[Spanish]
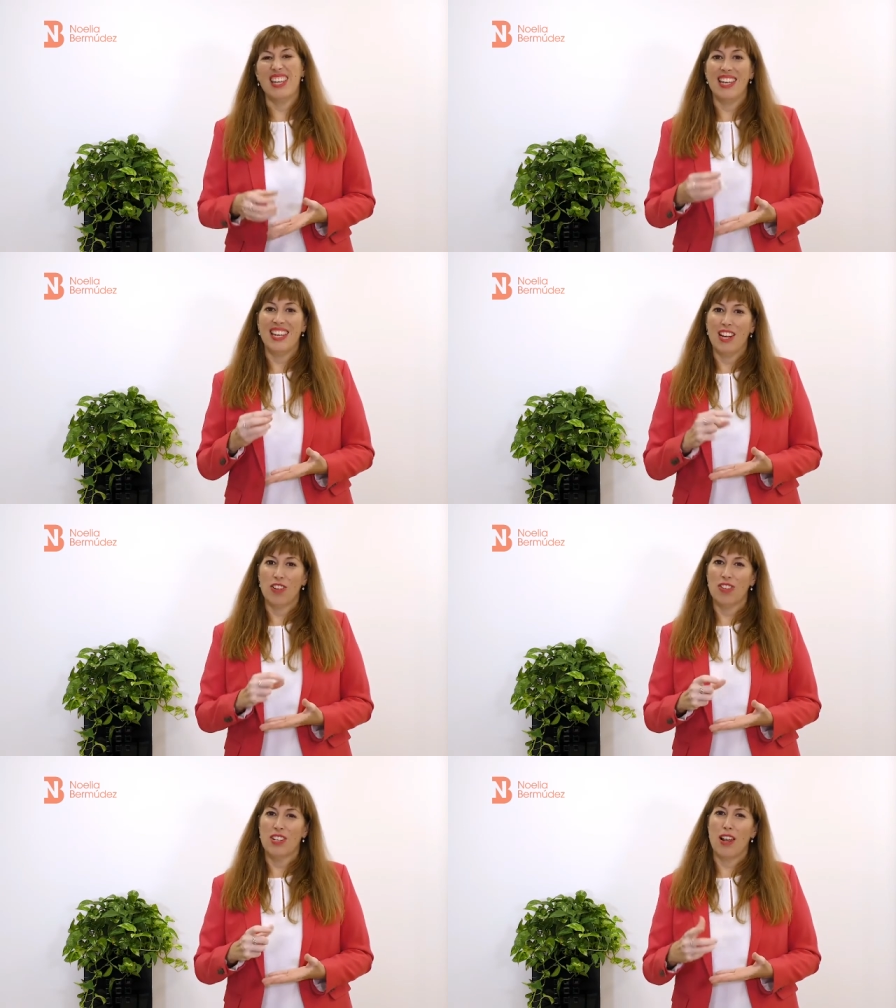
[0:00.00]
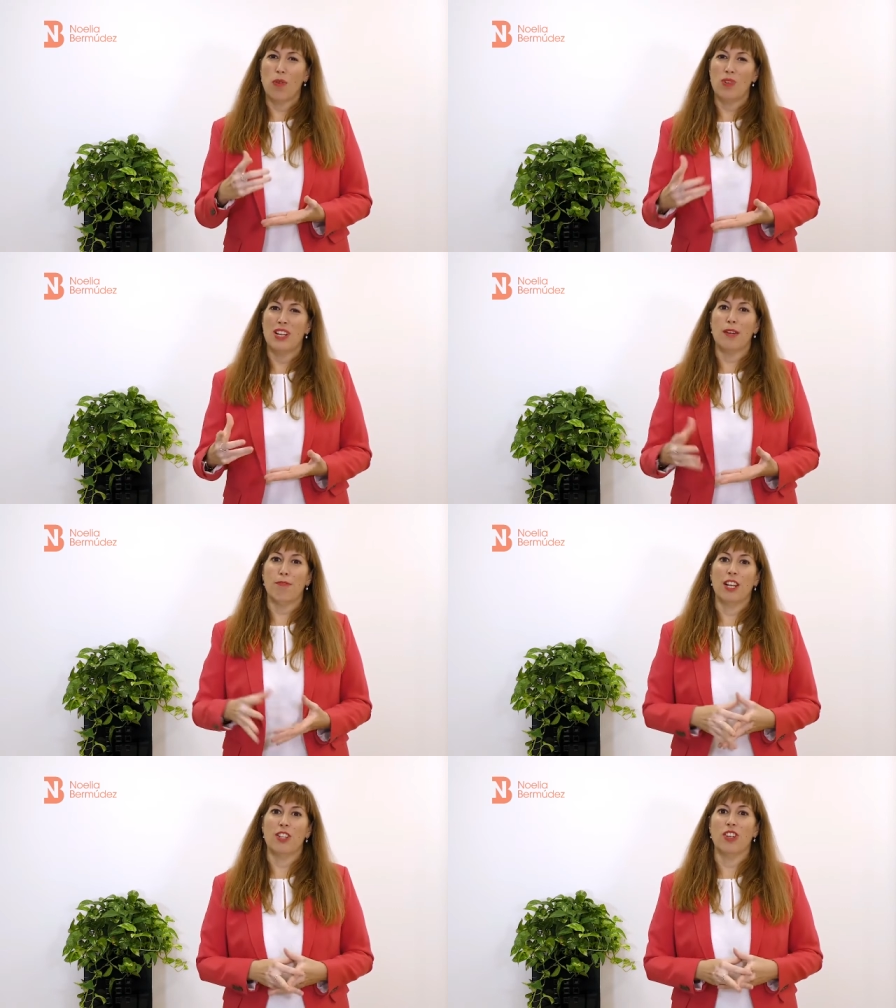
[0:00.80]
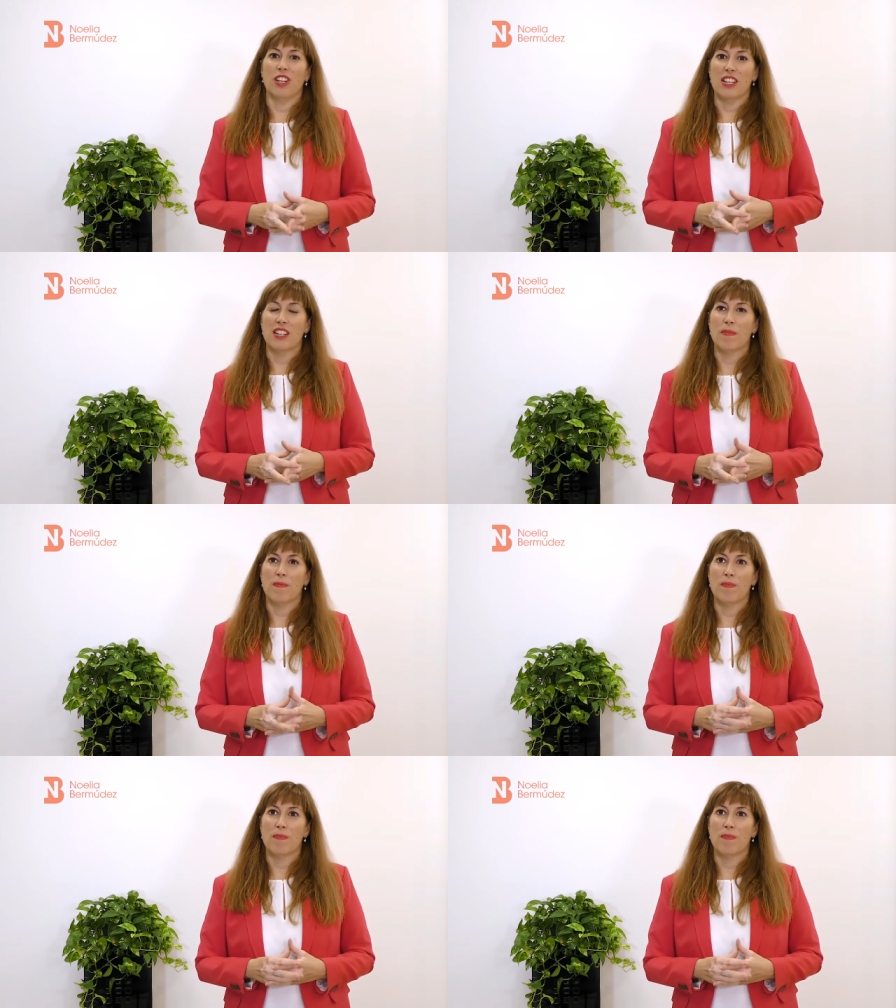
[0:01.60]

y anotes algunas reflexiones.